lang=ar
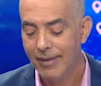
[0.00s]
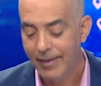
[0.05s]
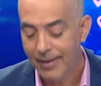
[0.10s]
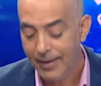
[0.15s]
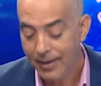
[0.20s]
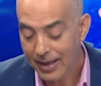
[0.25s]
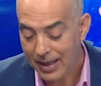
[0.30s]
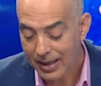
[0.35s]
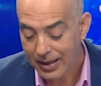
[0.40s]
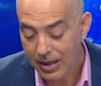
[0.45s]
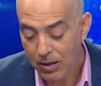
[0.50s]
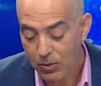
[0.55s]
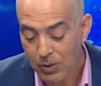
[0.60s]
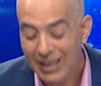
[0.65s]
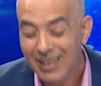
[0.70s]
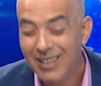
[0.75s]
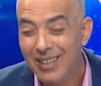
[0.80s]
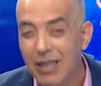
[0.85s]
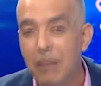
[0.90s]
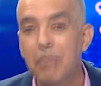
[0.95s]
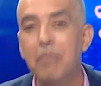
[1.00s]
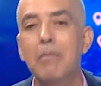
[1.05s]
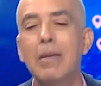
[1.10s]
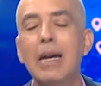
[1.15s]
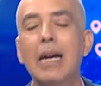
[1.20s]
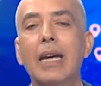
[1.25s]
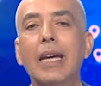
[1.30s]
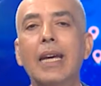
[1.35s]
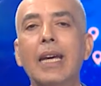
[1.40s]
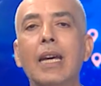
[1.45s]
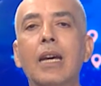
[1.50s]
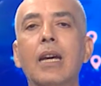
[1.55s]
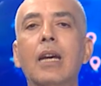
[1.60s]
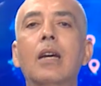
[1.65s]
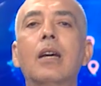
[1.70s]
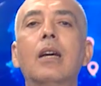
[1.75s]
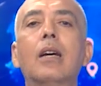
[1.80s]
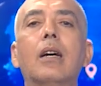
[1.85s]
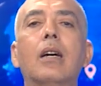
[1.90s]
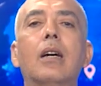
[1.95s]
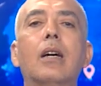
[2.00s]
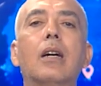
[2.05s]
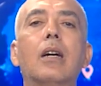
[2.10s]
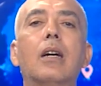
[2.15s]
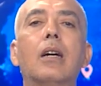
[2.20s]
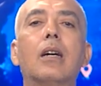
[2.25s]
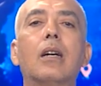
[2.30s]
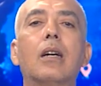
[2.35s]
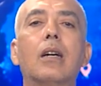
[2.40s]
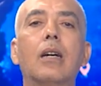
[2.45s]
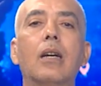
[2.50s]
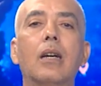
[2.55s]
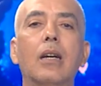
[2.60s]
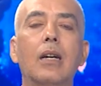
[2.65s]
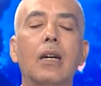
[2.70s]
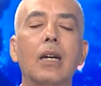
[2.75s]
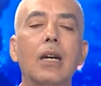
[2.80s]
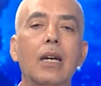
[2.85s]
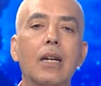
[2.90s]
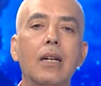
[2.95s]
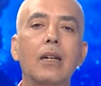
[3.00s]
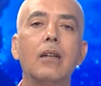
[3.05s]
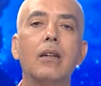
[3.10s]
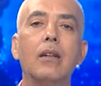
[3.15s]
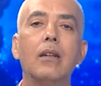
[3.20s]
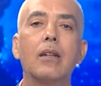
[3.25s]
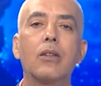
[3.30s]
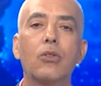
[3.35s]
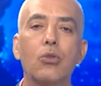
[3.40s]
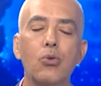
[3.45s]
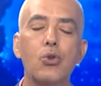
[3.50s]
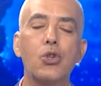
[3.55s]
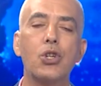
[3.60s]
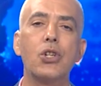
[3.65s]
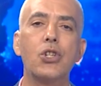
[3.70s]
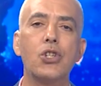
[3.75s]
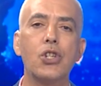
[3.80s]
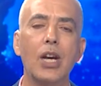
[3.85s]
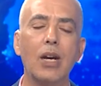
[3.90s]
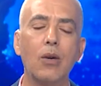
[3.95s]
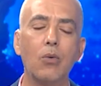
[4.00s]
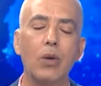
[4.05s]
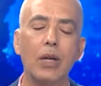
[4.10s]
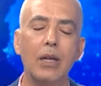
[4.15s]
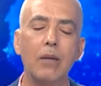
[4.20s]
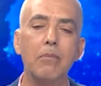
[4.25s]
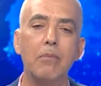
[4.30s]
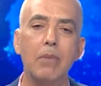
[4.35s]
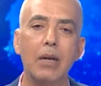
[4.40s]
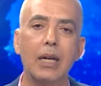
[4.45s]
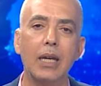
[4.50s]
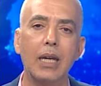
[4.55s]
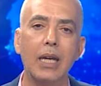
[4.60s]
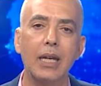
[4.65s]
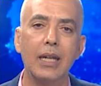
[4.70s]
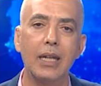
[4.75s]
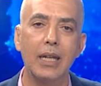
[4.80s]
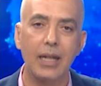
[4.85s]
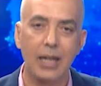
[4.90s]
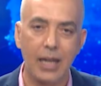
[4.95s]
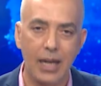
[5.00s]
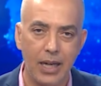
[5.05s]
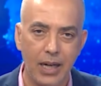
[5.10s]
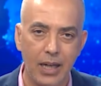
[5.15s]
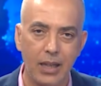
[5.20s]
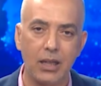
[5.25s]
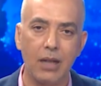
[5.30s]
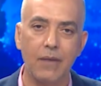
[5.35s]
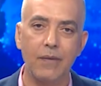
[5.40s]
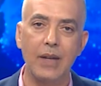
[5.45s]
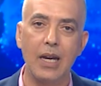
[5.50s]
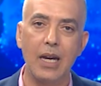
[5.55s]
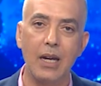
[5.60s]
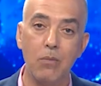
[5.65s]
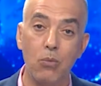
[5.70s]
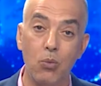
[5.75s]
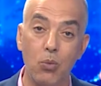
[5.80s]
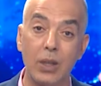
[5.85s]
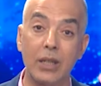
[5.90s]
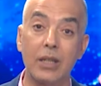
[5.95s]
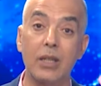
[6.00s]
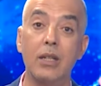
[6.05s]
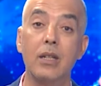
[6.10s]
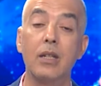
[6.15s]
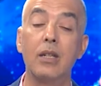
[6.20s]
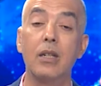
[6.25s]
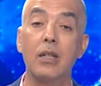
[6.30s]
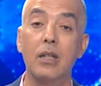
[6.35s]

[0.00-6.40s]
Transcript: خطوات ينبغي ان تشجع وينبغي ان ينخرط فيها المواطن